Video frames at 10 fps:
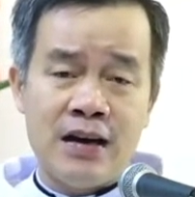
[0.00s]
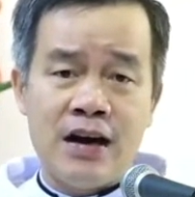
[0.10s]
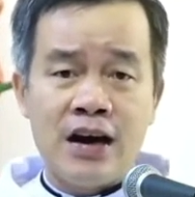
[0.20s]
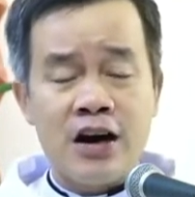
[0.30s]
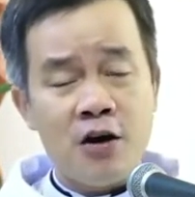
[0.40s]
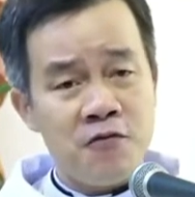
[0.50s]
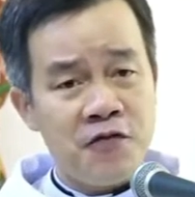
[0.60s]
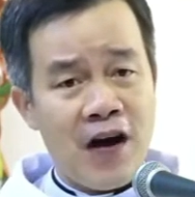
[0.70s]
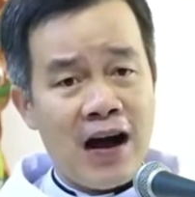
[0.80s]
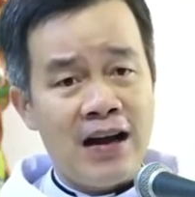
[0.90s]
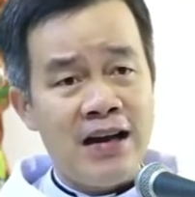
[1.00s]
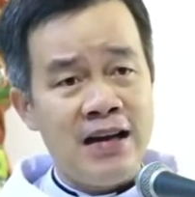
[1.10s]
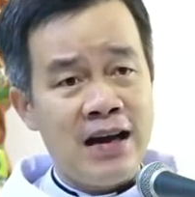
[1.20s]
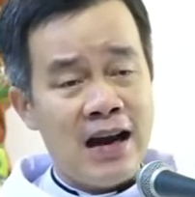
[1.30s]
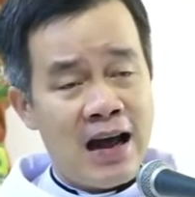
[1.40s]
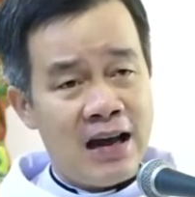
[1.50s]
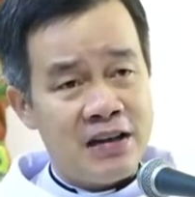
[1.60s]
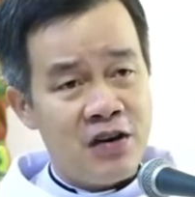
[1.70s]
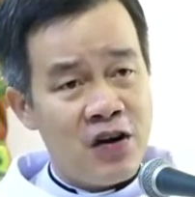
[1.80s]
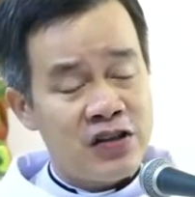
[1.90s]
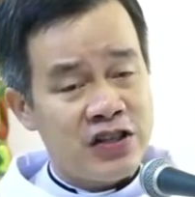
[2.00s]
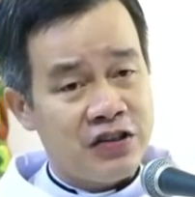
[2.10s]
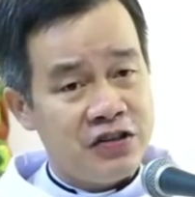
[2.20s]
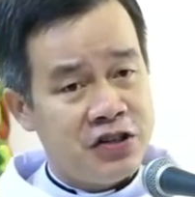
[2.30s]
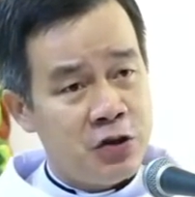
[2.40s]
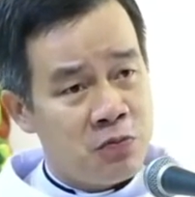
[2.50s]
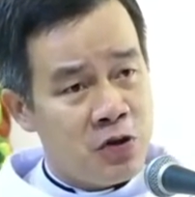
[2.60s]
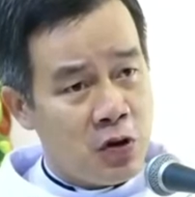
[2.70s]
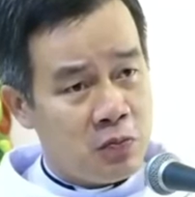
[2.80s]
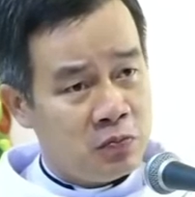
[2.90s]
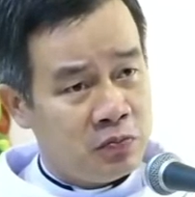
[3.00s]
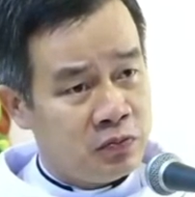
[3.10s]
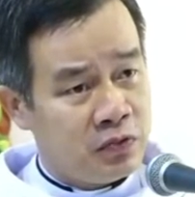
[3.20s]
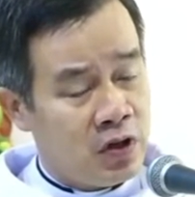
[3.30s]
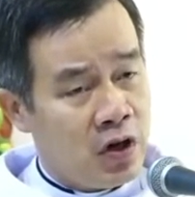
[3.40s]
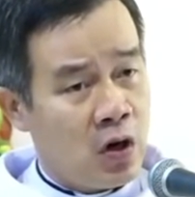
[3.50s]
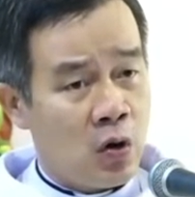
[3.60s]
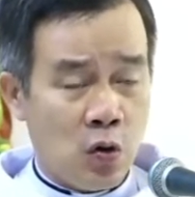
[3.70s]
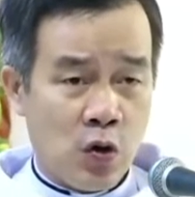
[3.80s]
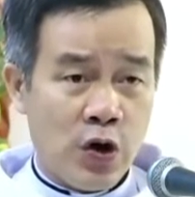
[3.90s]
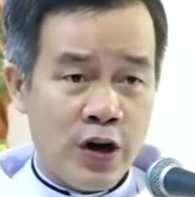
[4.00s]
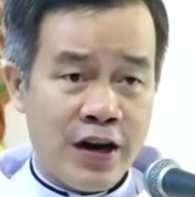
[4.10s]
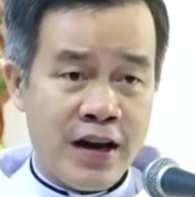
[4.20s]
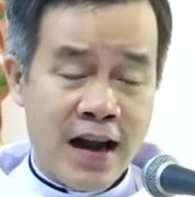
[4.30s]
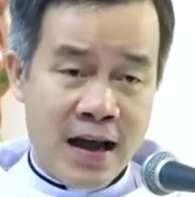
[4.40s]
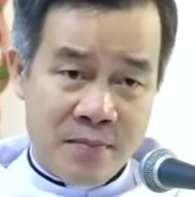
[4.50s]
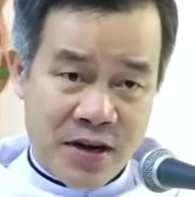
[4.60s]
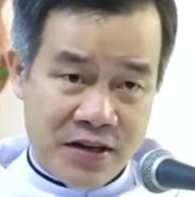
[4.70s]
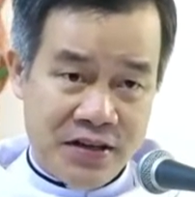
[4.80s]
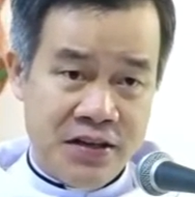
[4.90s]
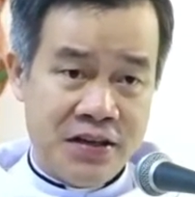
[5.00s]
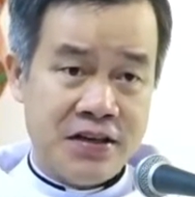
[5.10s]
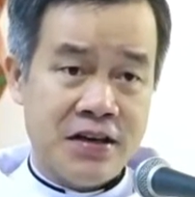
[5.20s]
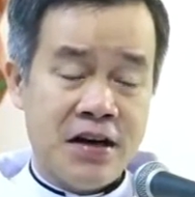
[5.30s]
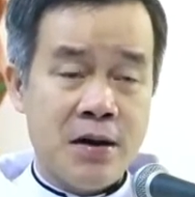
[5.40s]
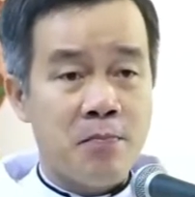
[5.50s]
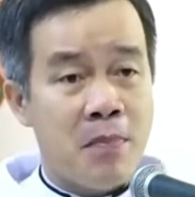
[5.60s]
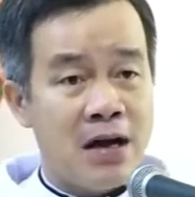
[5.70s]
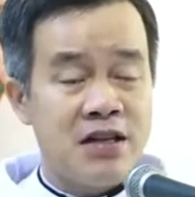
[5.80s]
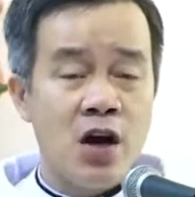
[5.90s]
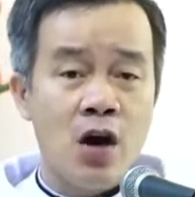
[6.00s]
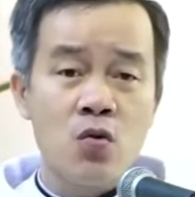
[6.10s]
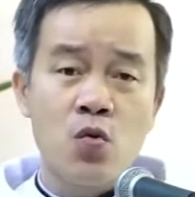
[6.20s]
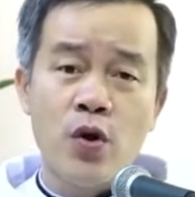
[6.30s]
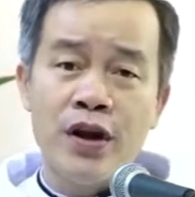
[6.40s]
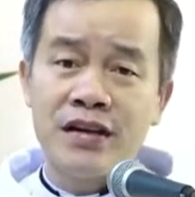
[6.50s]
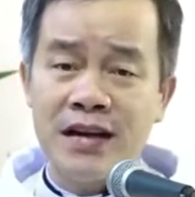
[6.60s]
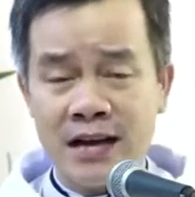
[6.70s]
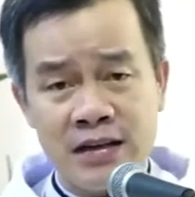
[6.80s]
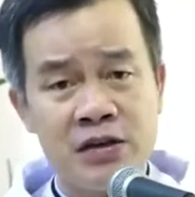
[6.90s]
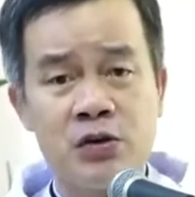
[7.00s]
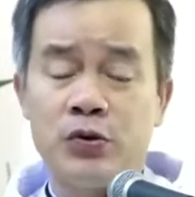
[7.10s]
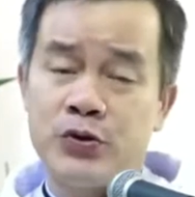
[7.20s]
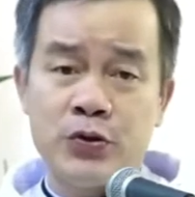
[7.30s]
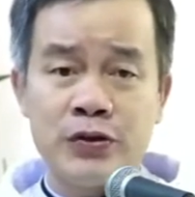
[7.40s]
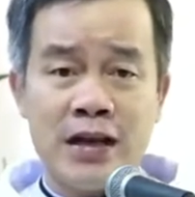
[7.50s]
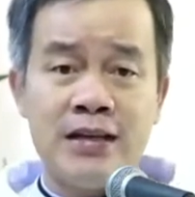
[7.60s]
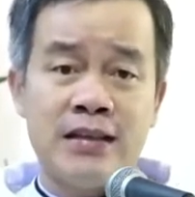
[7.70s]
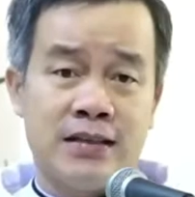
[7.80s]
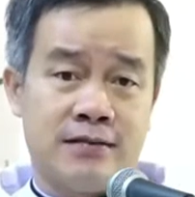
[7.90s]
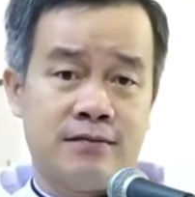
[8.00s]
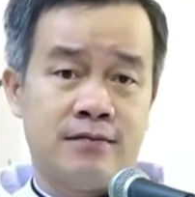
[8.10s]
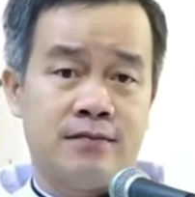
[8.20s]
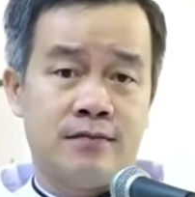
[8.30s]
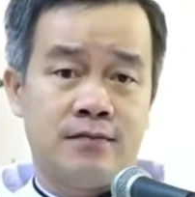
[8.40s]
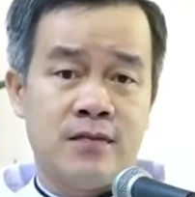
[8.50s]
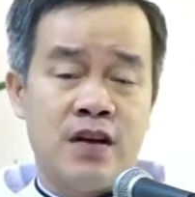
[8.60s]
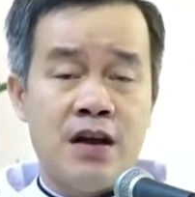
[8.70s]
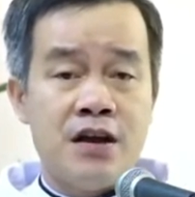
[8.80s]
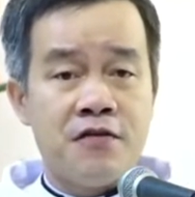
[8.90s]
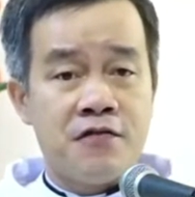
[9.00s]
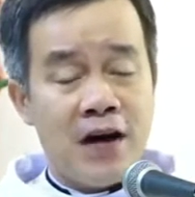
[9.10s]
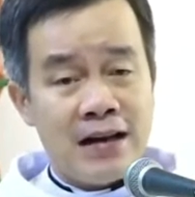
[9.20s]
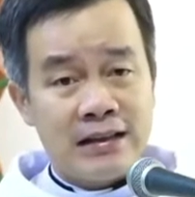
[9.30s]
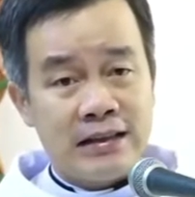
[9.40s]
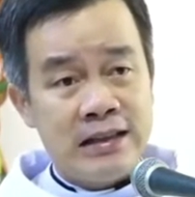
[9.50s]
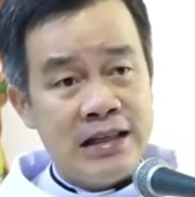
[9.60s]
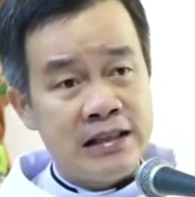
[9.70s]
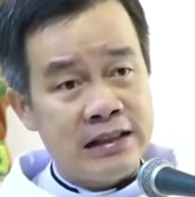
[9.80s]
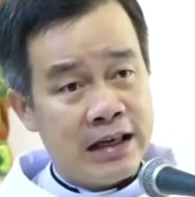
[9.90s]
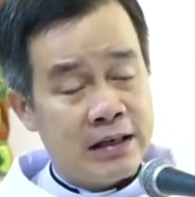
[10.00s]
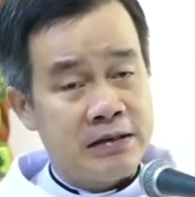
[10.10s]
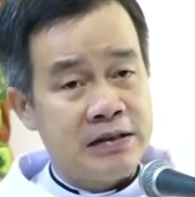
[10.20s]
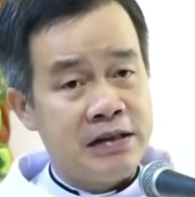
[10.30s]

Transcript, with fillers: không phải là do sự chung đụng của nam nữ mà do quyền năng của Chúa Thánh Thần và Thiên Thần